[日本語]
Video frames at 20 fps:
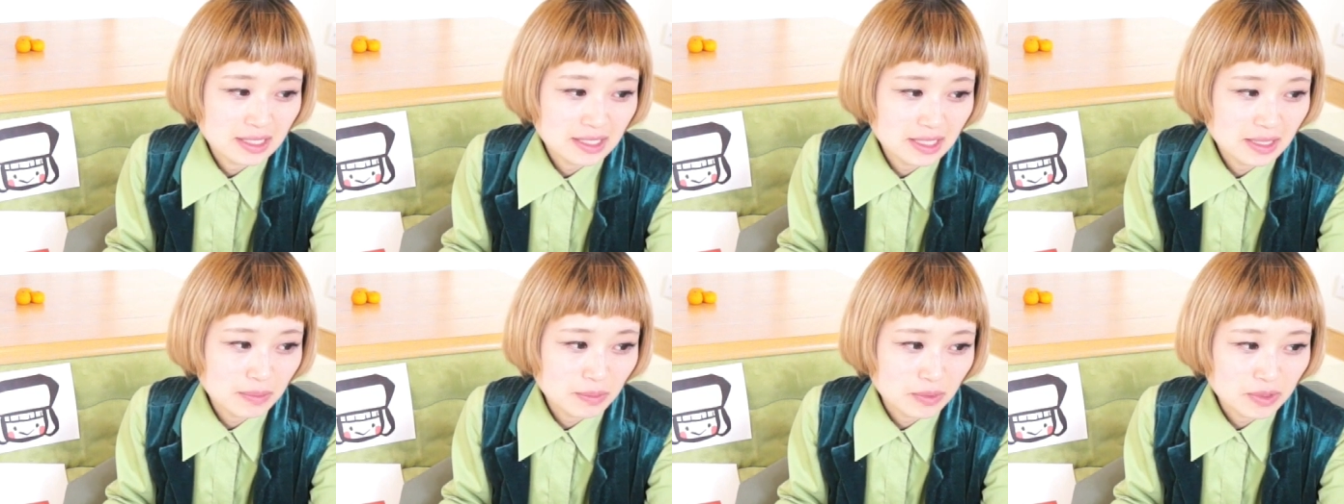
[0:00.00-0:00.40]

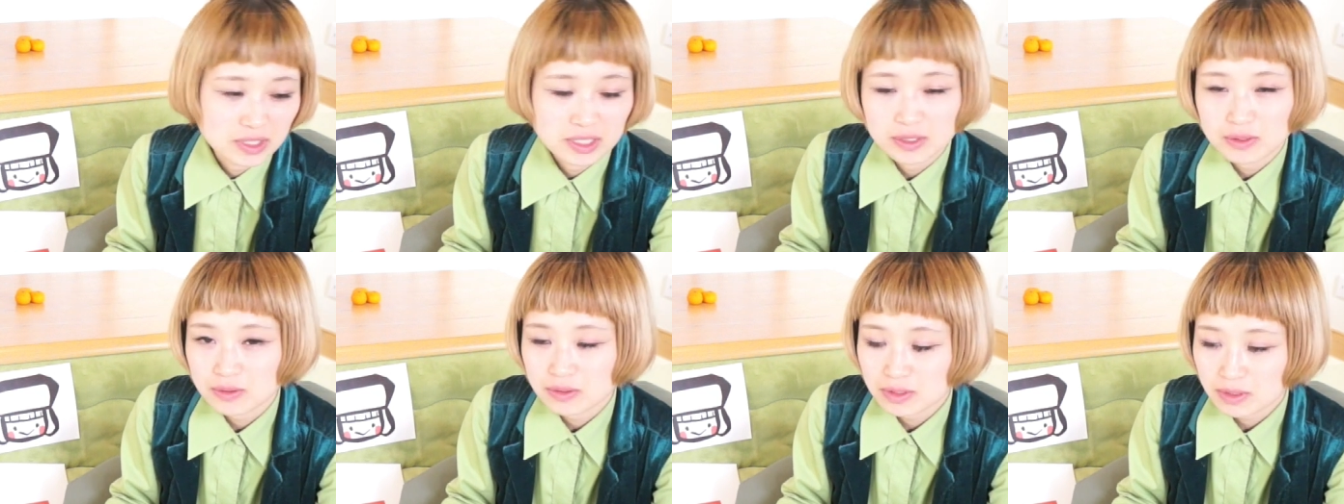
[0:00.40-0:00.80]
全部
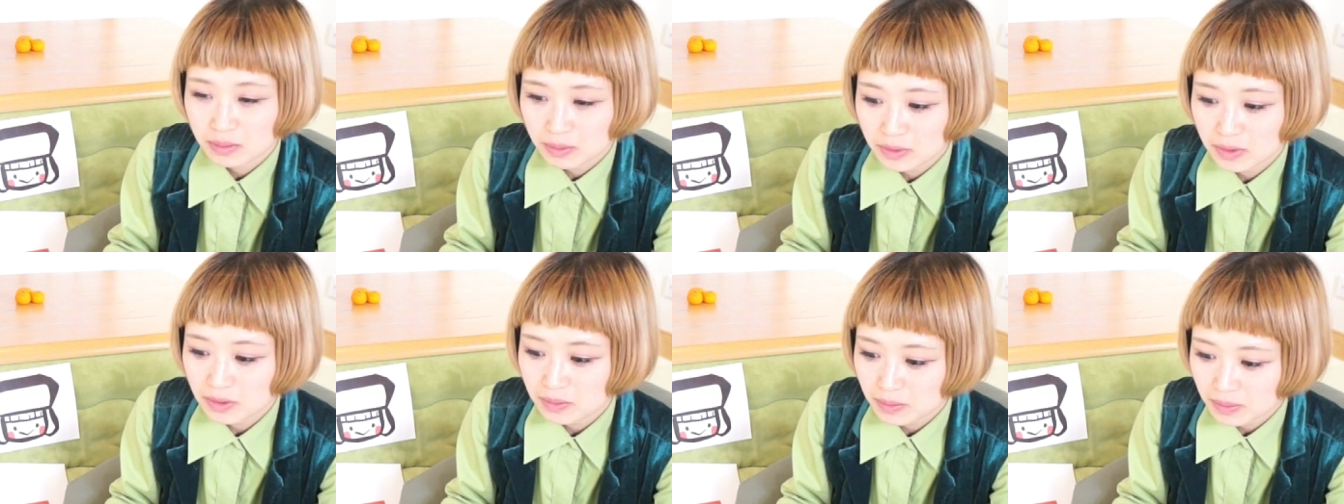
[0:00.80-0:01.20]
仕事
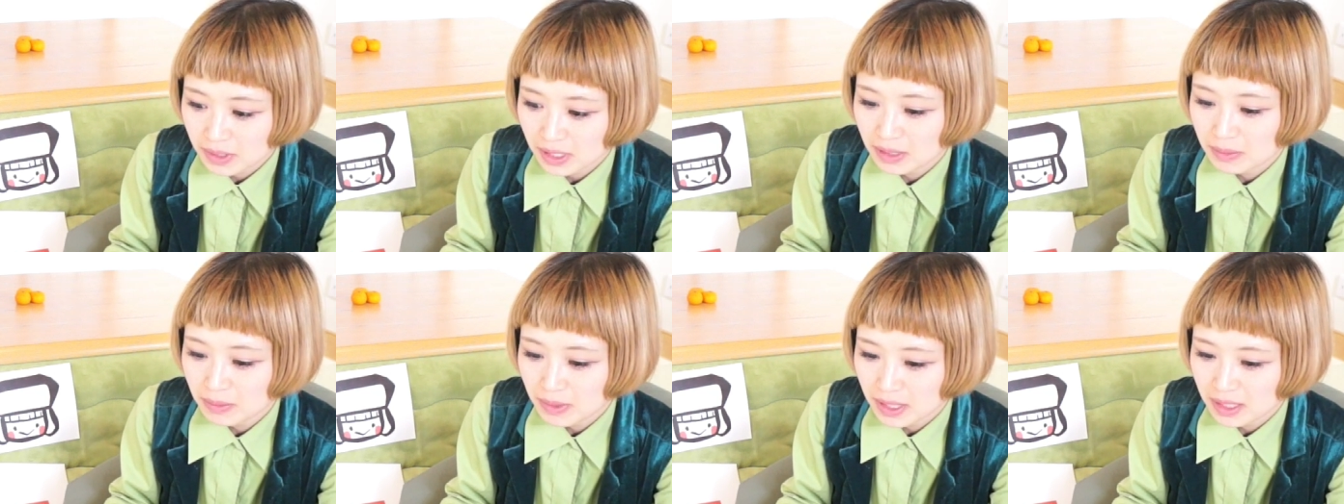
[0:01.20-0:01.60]
も
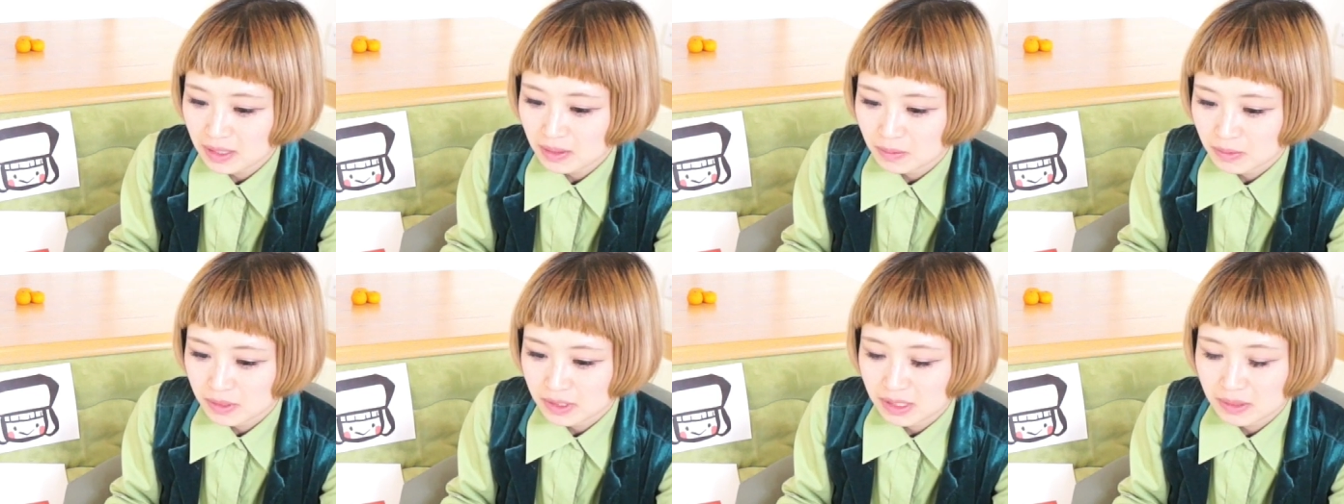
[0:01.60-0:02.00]

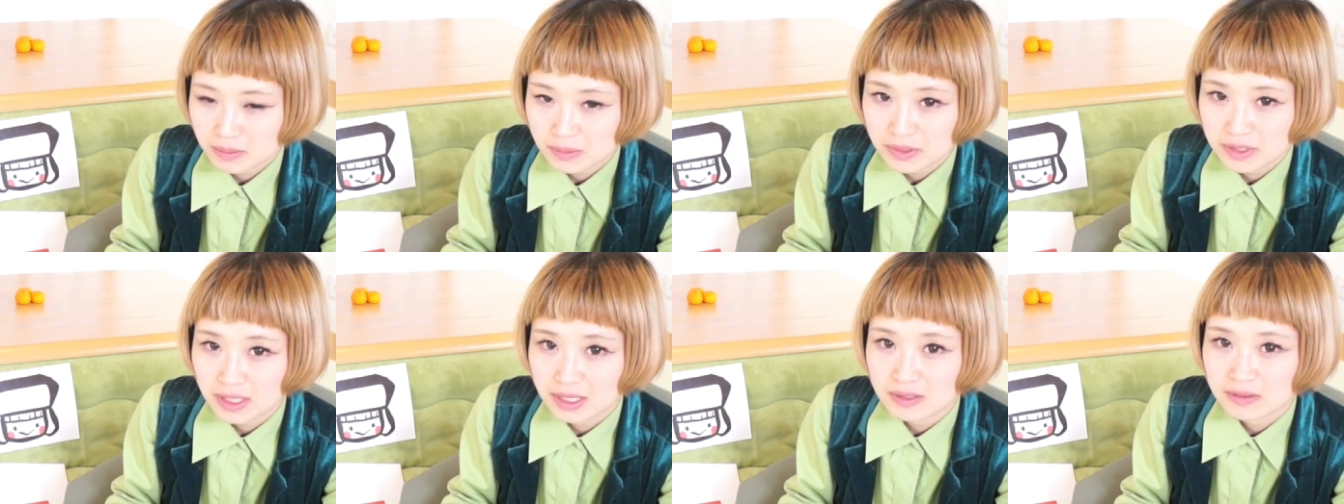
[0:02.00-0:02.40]
プライベートも
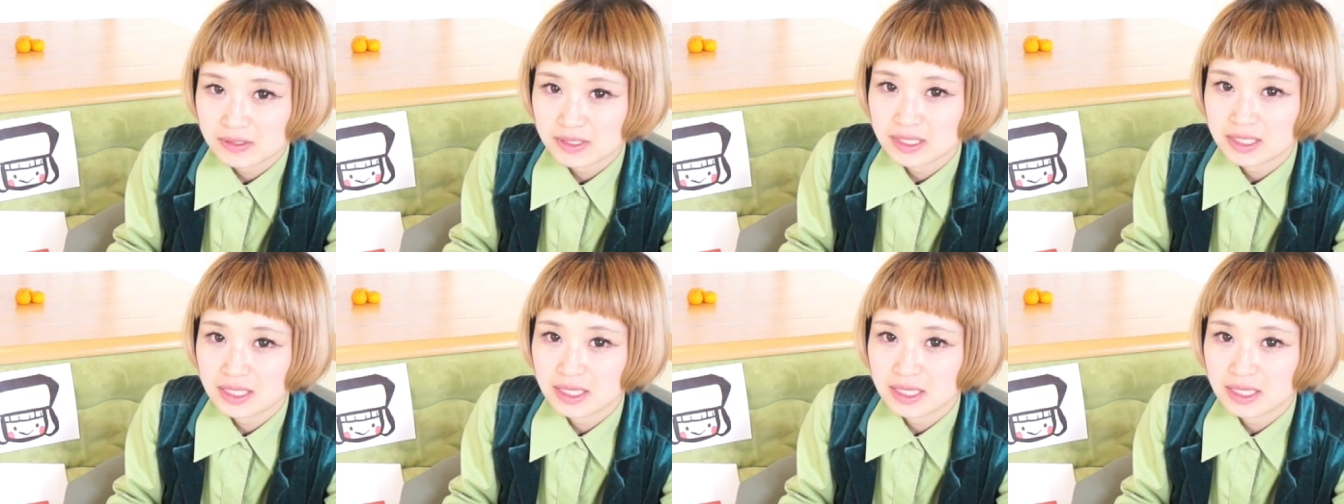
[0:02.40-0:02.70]
全部楽し